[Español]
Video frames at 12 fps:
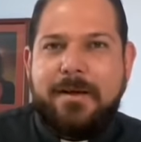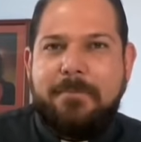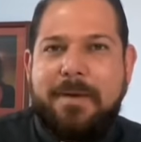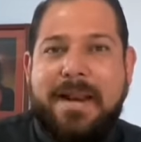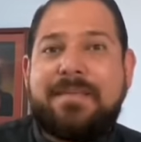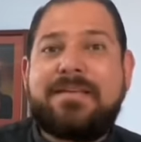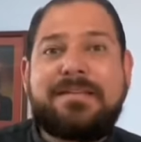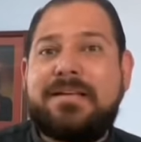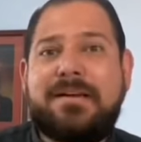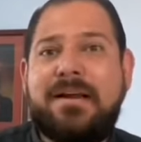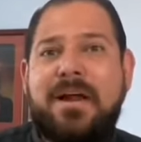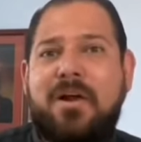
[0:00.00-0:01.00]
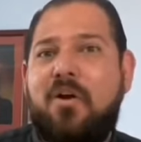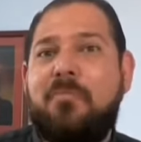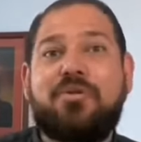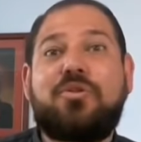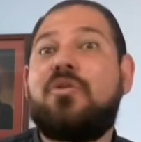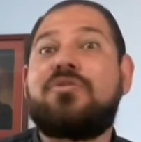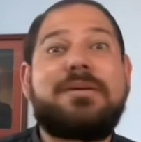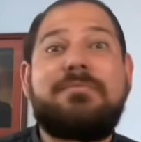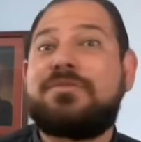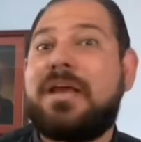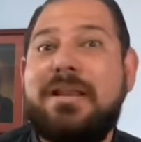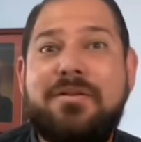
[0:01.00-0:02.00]
Para decir, como todos
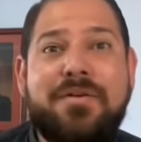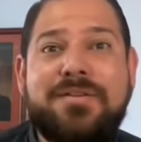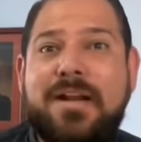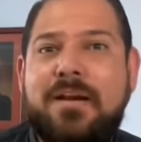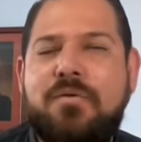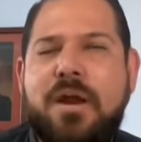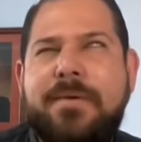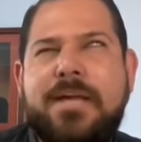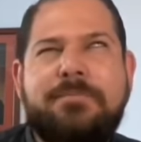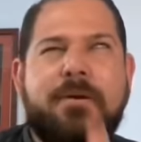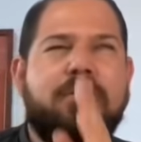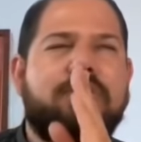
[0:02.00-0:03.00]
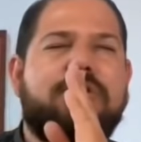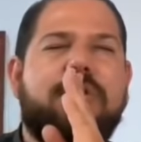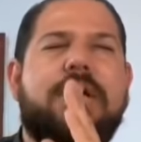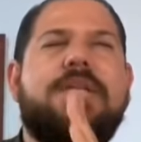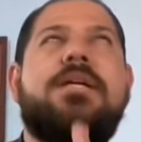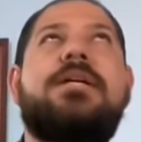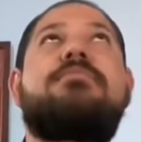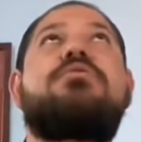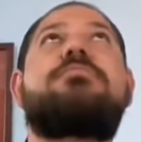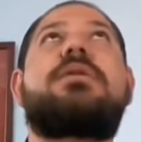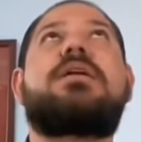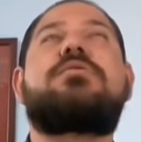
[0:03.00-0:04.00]
hemos querido decir alguna vez, pero nos lo callamos
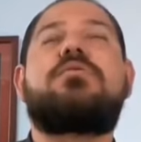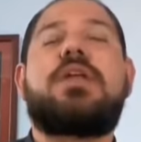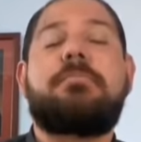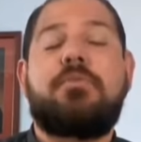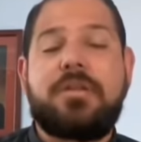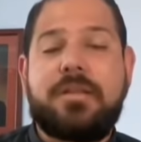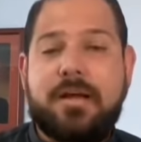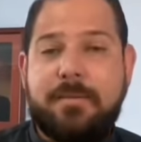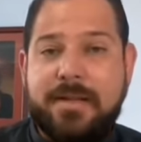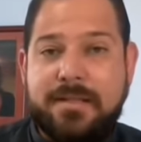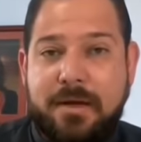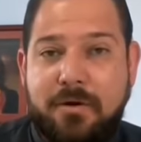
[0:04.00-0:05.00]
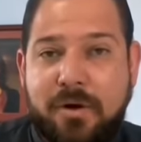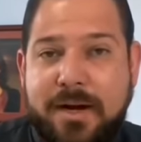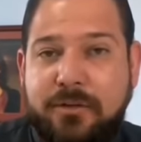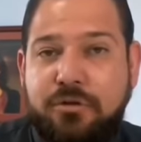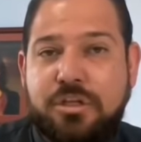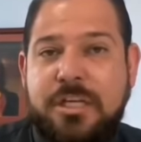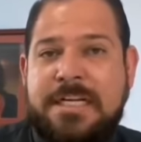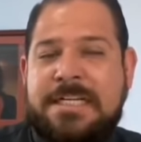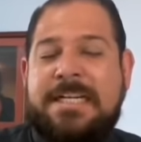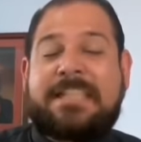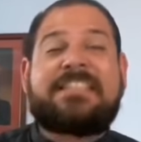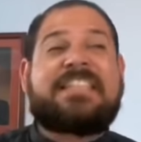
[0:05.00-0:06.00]
para sonar políticamente correctos,
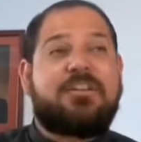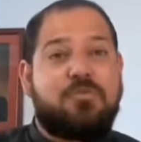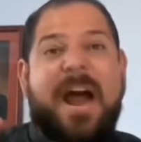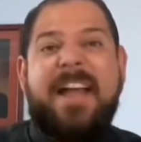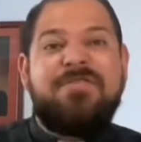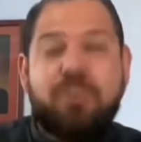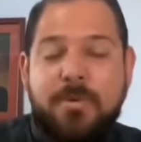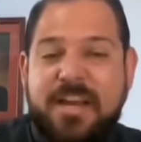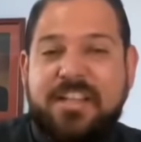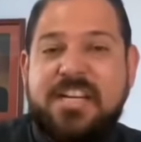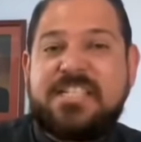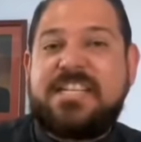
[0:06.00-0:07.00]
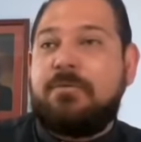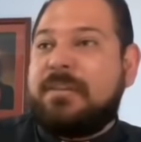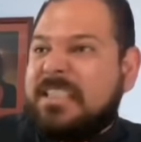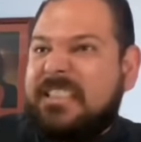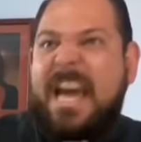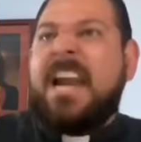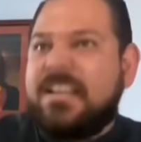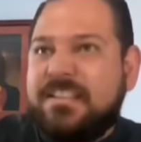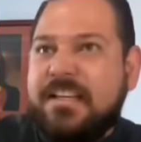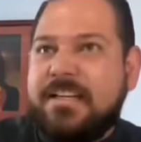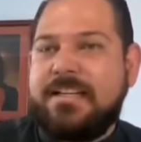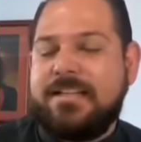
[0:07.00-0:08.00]
¿hasta cuándo voy a tener que aguantar a
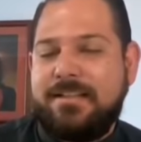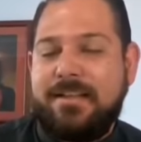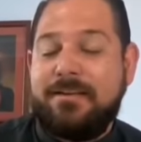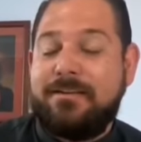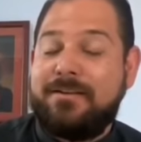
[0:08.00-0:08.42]
esta gente?